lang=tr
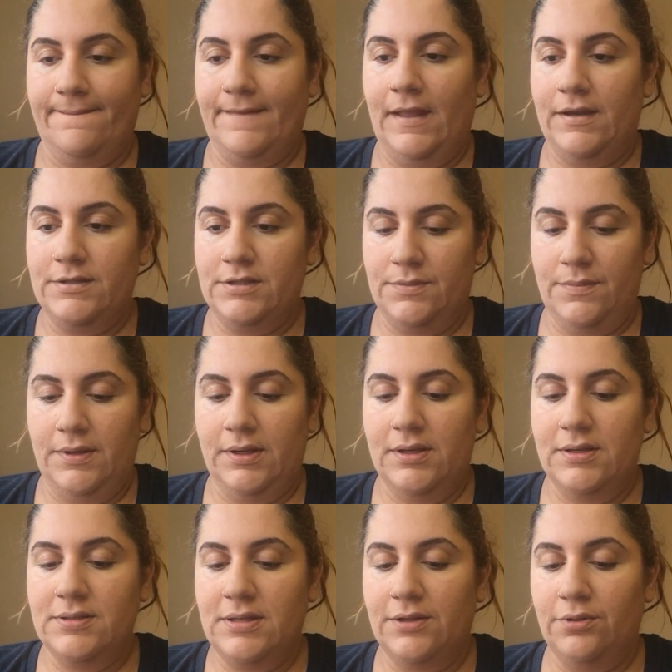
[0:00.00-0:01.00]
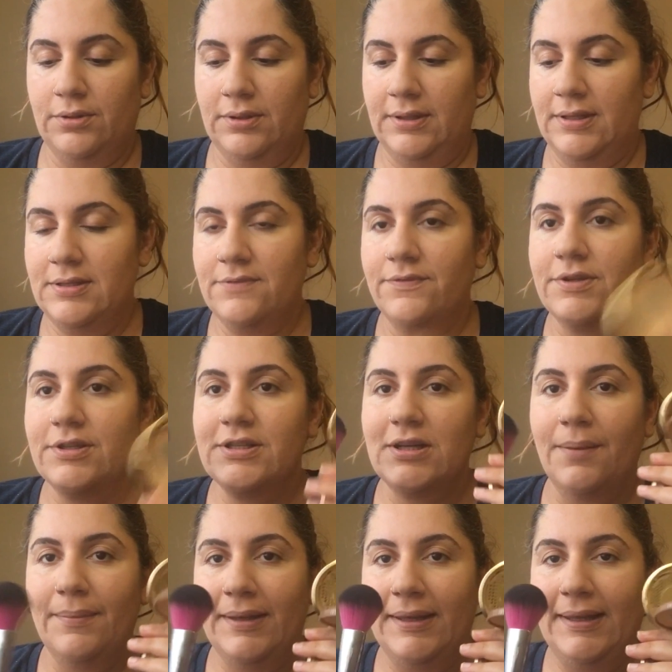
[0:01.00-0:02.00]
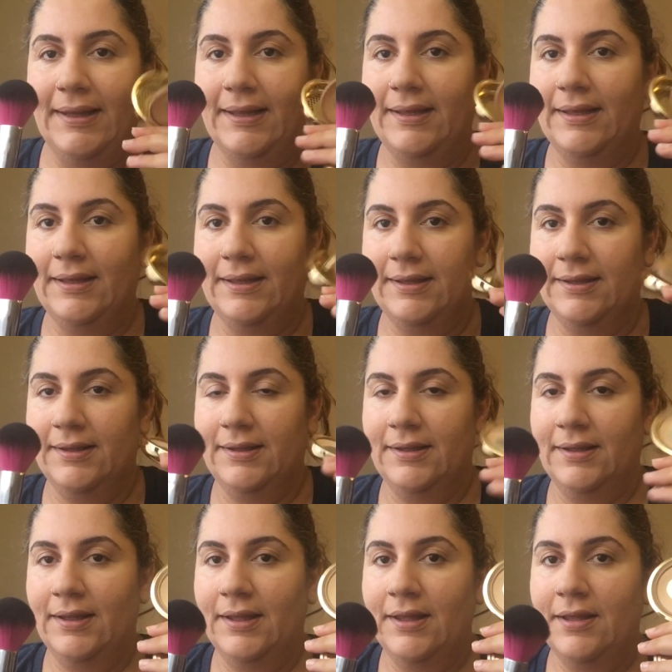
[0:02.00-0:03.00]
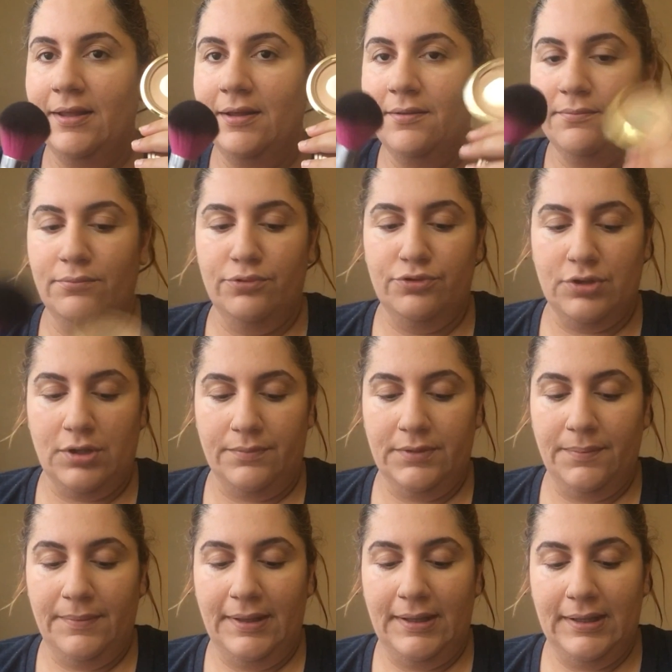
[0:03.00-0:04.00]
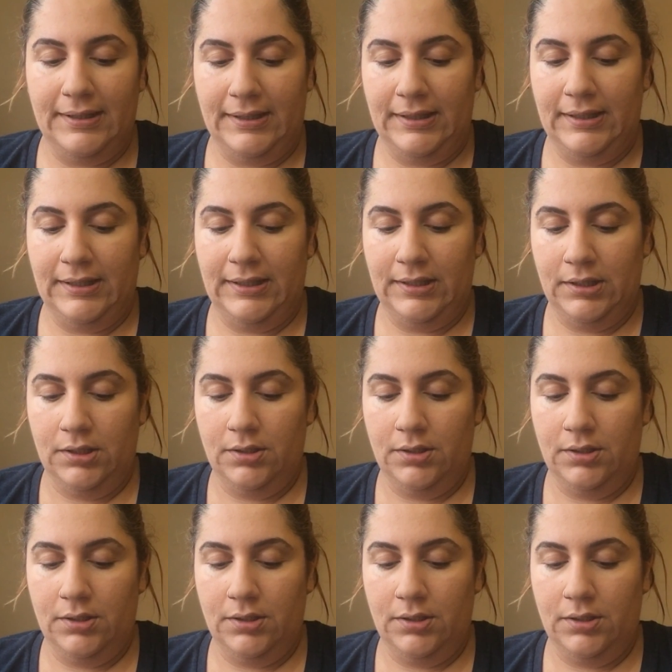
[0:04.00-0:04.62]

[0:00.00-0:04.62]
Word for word: Her zamanki Sedona Lace fırçam ile pudram da Milani.